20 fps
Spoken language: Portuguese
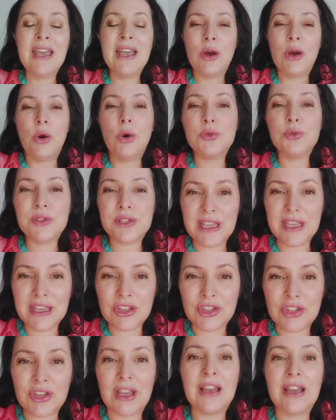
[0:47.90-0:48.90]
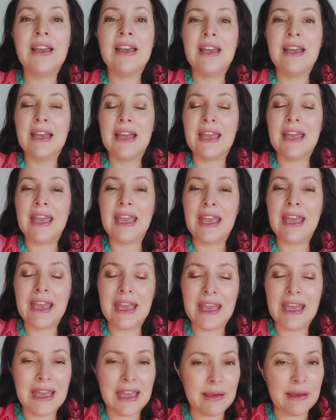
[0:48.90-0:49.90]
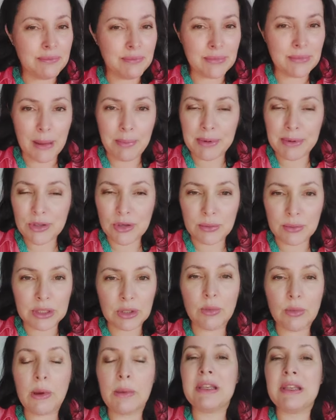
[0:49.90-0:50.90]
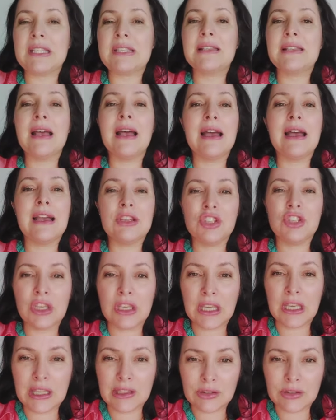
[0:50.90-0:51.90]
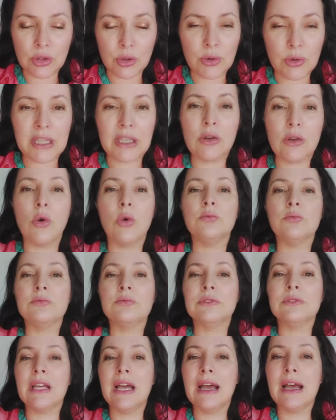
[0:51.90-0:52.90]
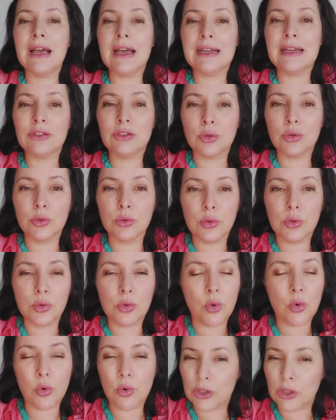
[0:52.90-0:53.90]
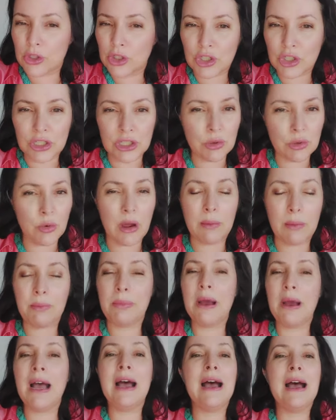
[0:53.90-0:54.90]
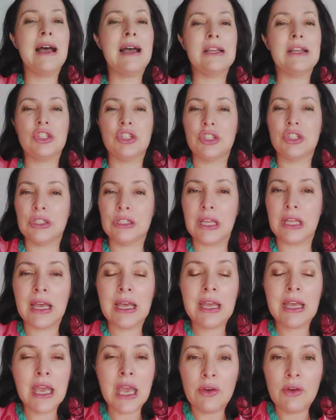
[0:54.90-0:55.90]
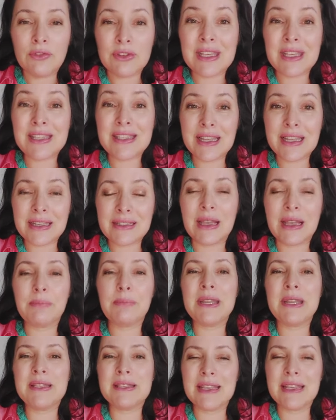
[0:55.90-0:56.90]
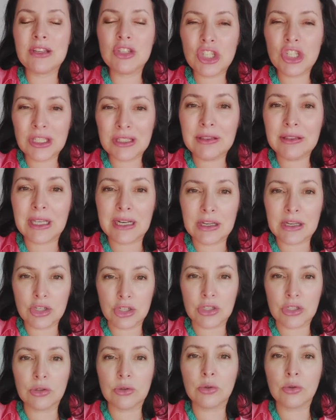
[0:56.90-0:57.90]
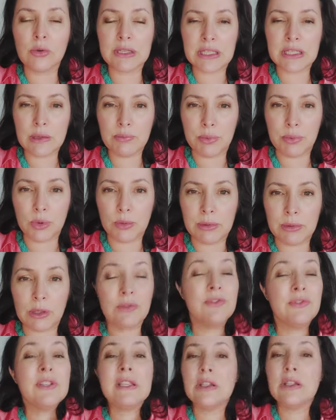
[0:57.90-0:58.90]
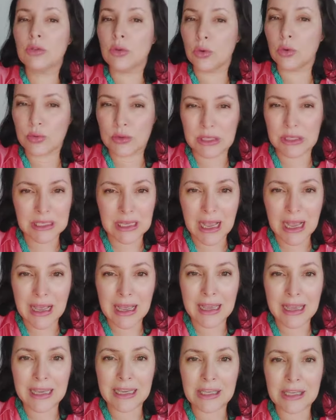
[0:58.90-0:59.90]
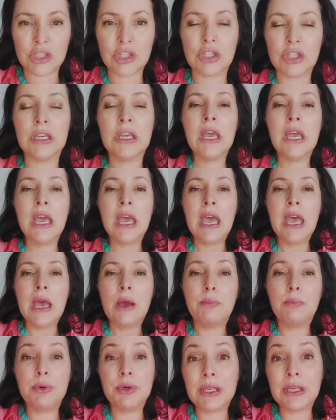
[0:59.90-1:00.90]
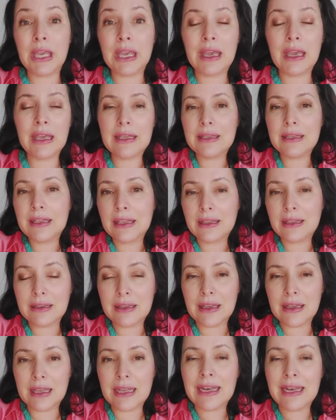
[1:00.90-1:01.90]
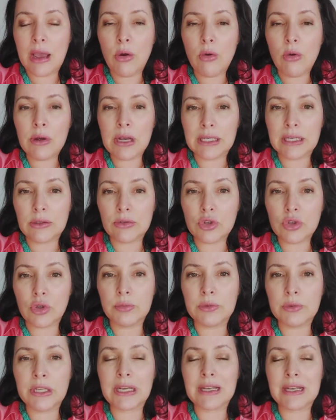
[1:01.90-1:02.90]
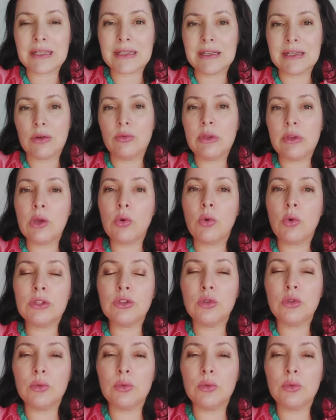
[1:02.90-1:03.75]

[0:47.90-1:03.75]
Ou seja, é, a pessoa mandou uma mensagem, entrou em contato, curtiu a página. Vocês têm que estar presente e interagindo com esse público. Visitou o site, porque ele é um canal de comunicação e quanto